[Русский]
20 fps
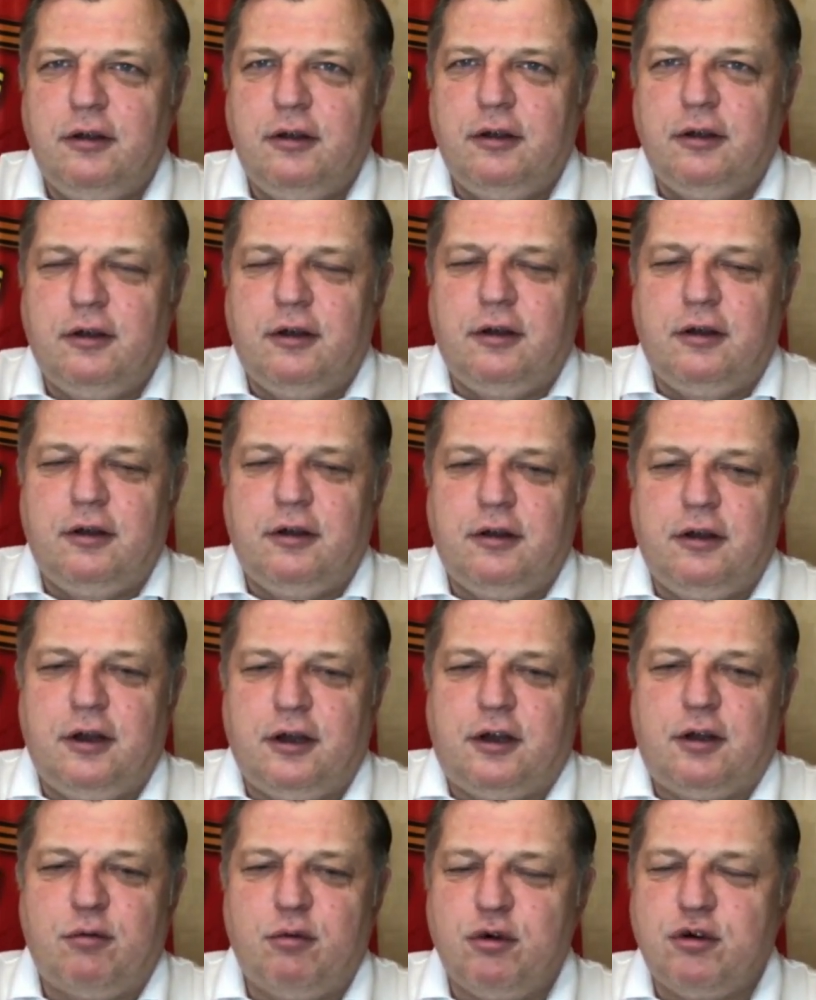э, для
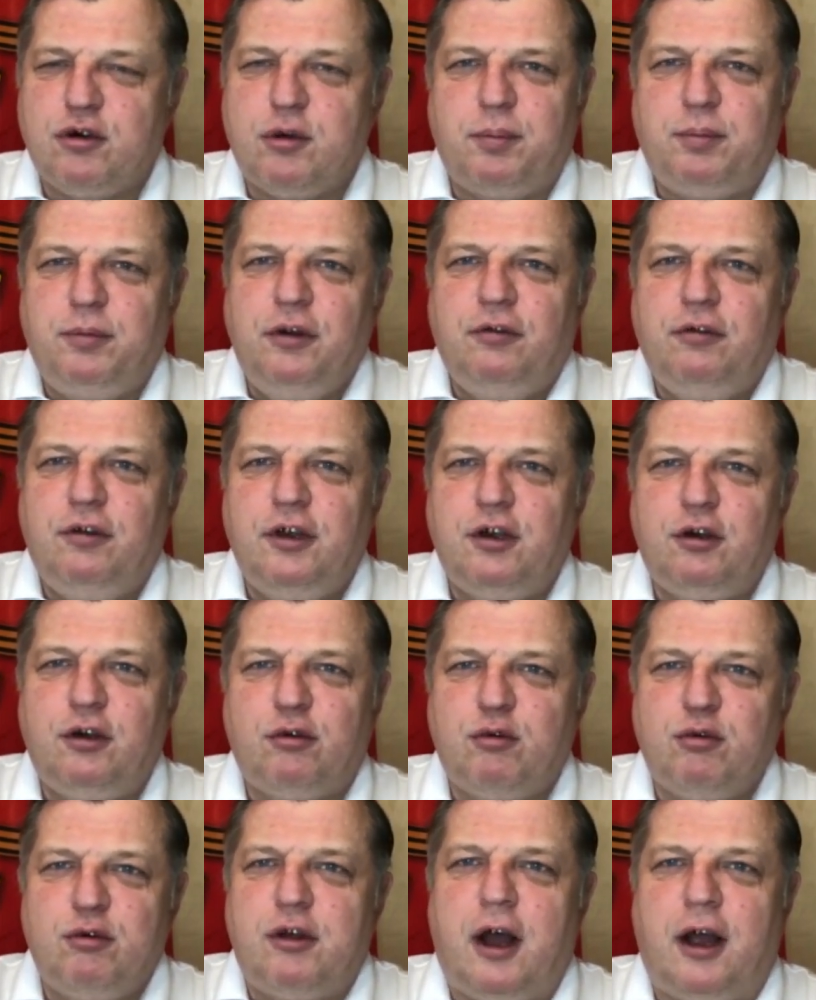того, чтобы не видеть,
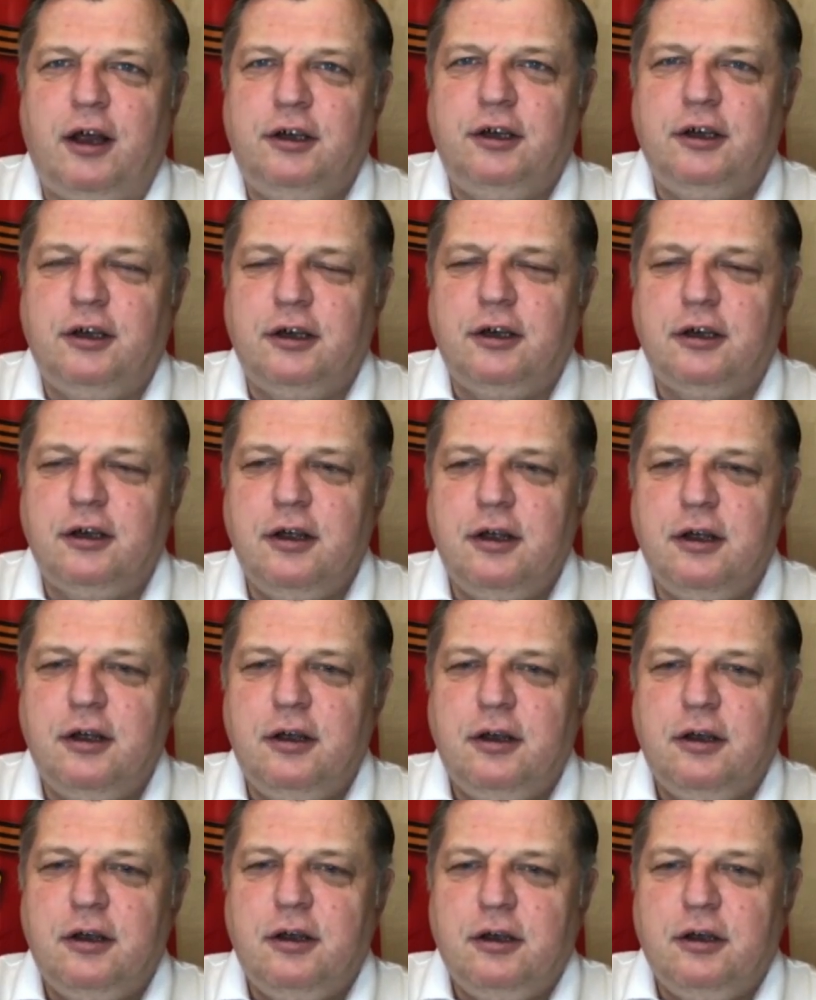куда они
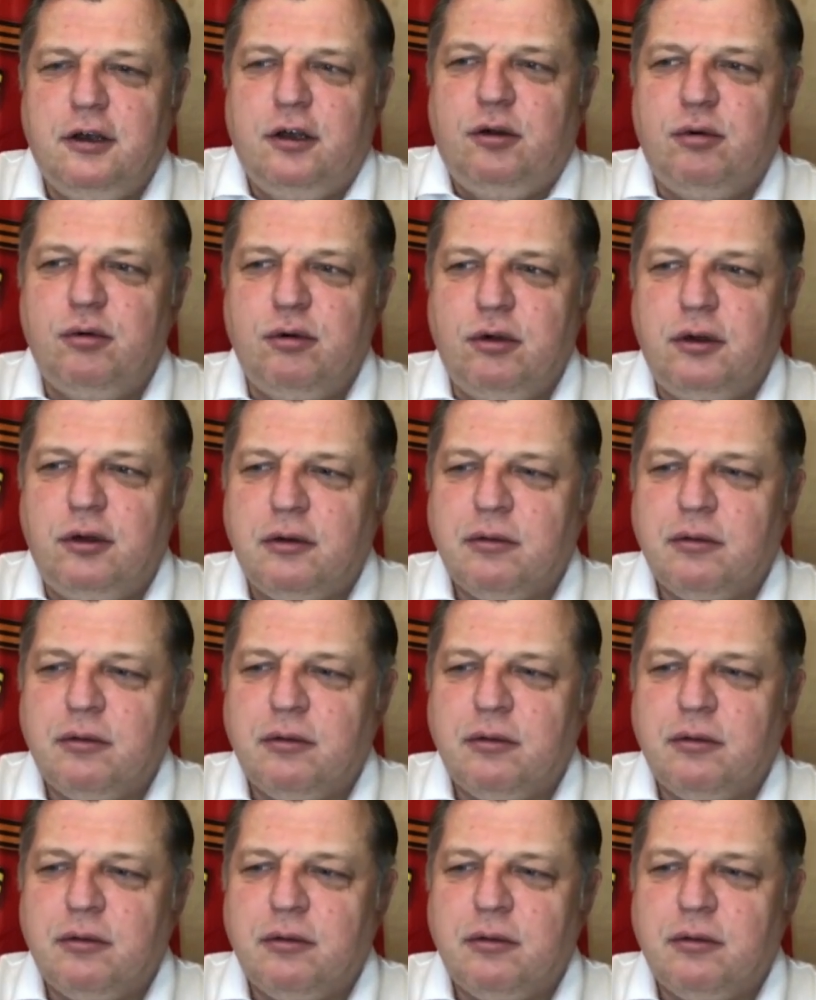идут.